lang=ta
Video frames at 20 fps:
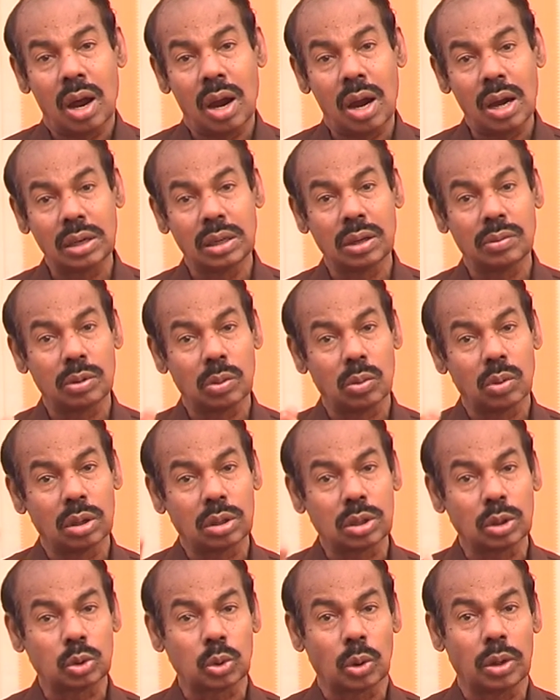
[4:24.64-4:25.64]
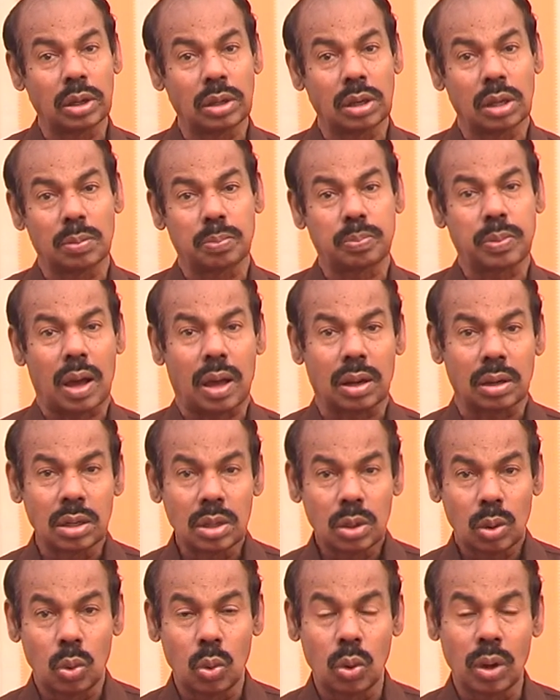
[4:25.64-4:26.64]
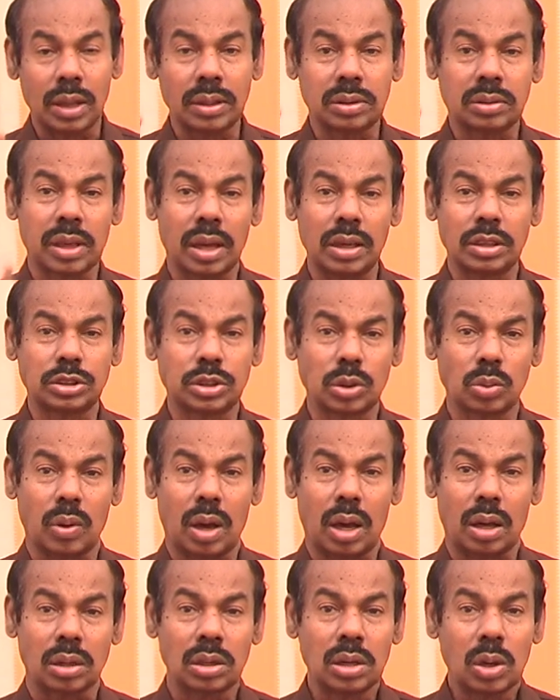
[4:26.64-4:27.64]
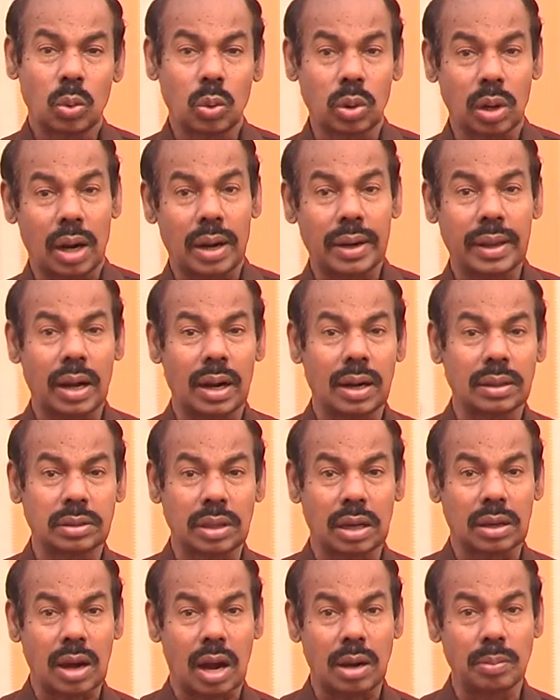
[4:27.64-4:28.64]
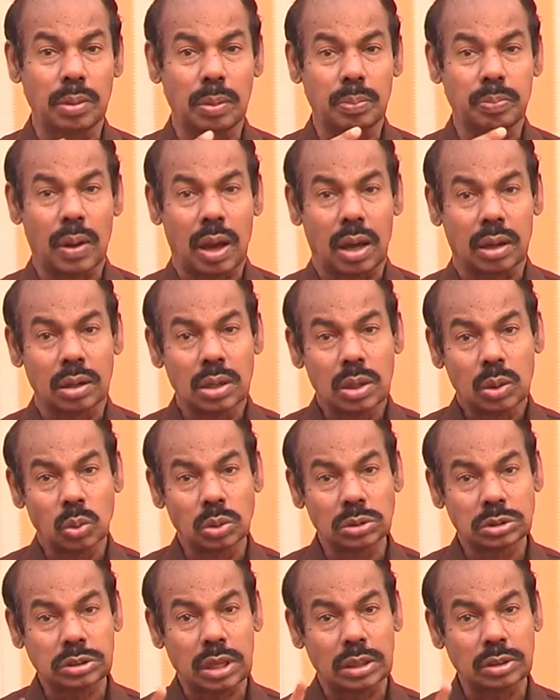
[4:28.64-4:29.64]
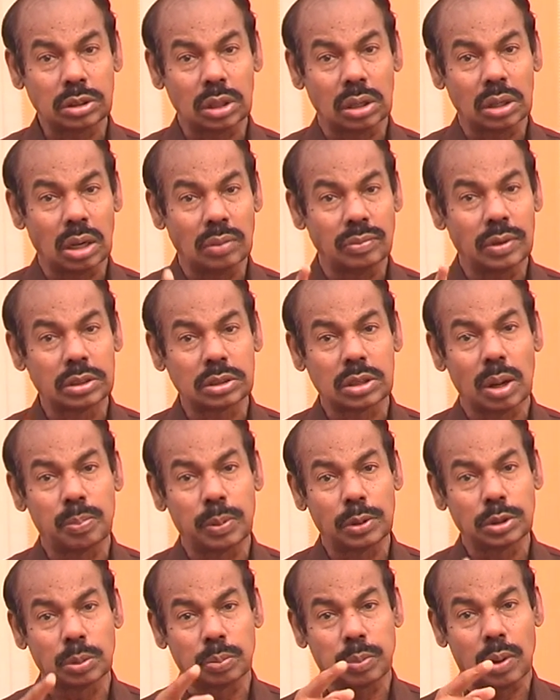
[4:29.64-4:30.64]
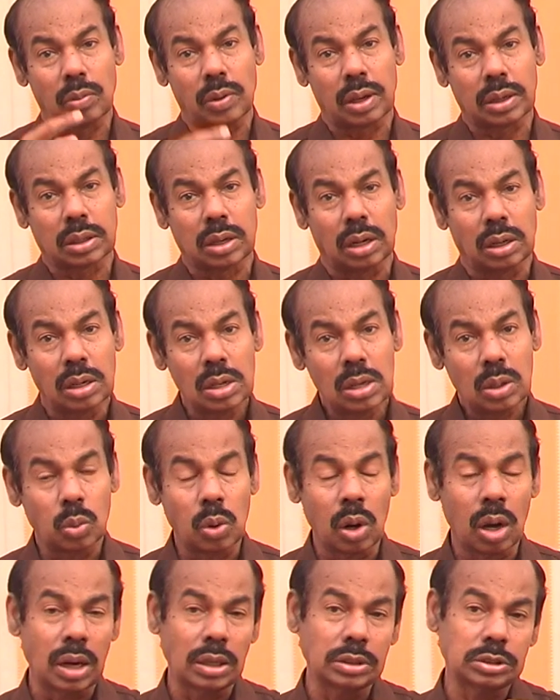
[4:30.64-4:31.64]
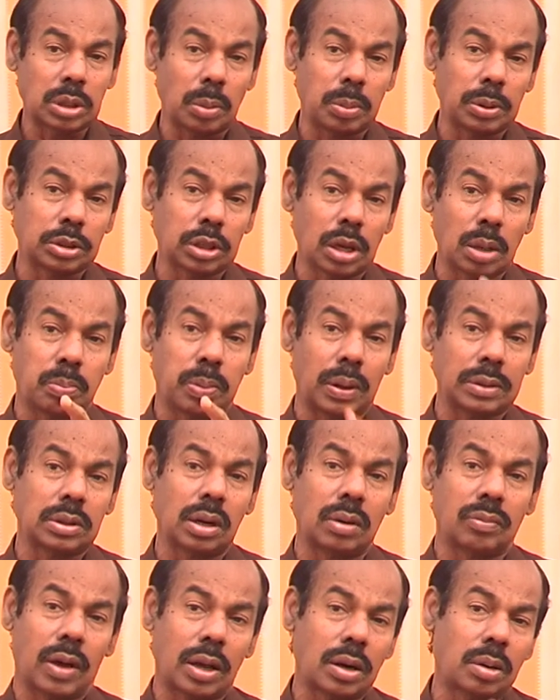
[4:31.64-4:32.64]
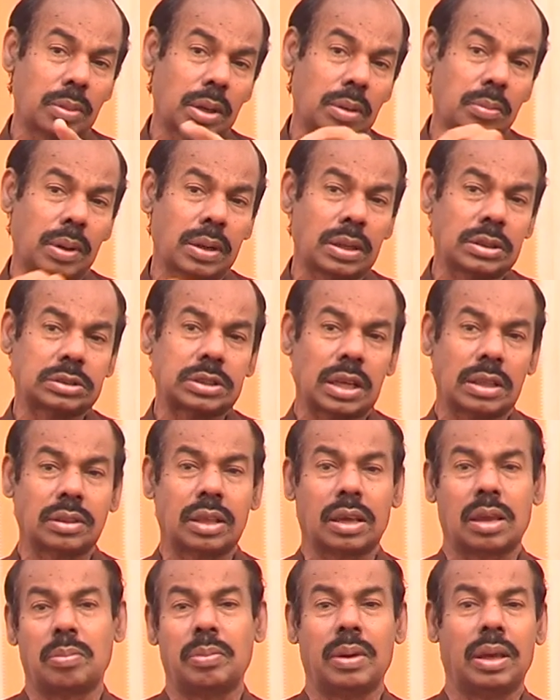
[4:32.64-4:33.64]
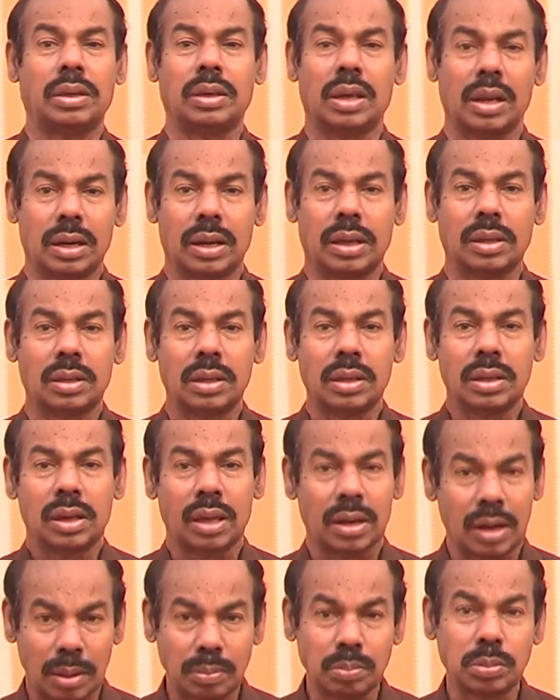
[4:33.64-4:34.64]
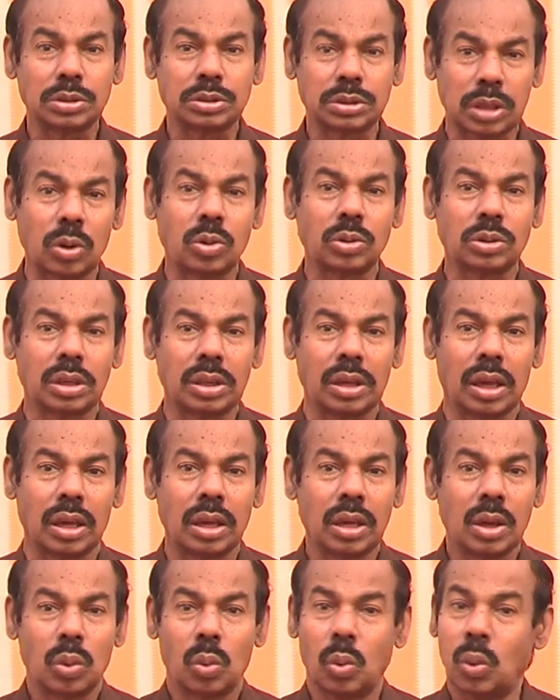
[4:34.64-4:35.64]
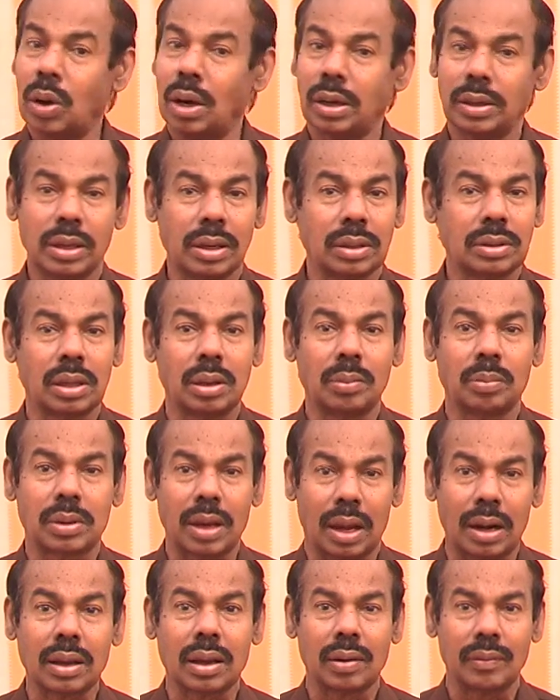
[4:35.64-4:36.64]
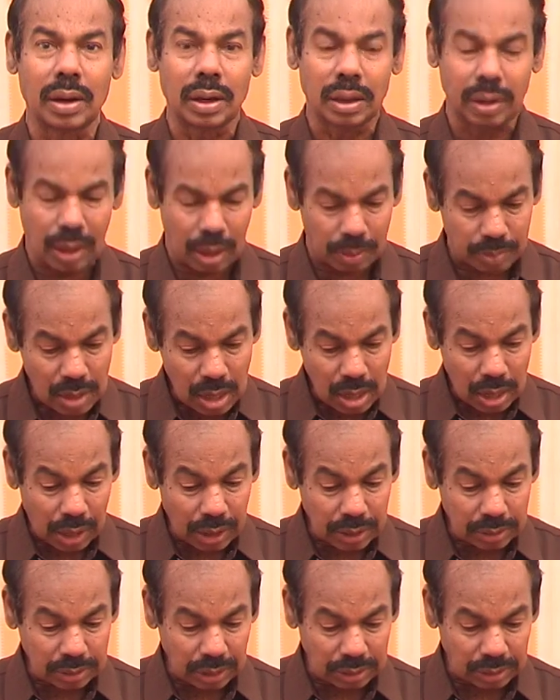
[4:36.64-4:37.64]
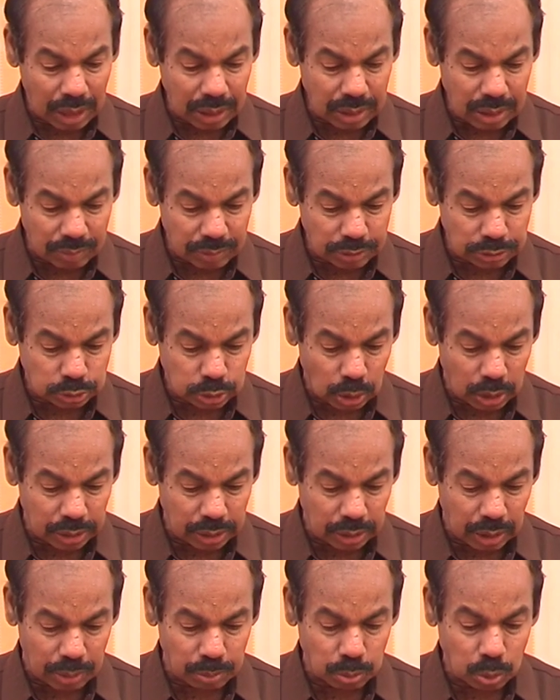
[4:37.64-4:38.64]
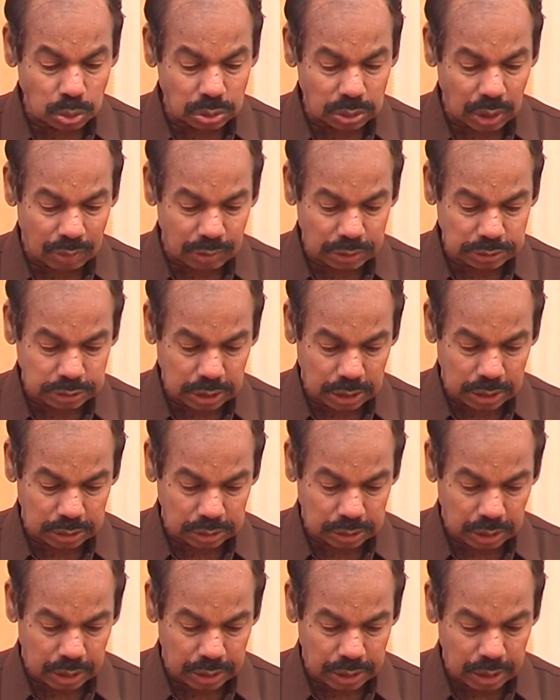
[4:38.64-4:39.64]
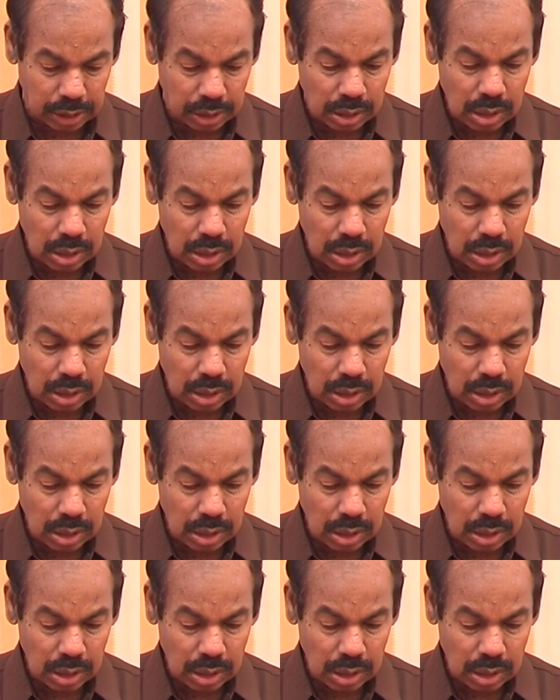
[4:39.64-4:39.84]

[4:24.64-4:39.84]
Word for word: ஆண்டவர் உங்களுக்கு துணை நிற்பார் உங்களை தேற்றுவார் ஒரு அடையாளத்தை காண்பிப்பார் உன் சத்துருக்கள் வெட்கப்பட்டு போவார்கள் உங்கள் ஜபத்துக்கு பதில் வரும் என்பதில் சந்தேகமே இல்லை என் அன்பு சகோதரியே உங்கள் இருதயம் கலங்க வேண்டாம் அடுத்ததாக அவன் சொல்கிறான் மூன்றாம் வசனத்திலே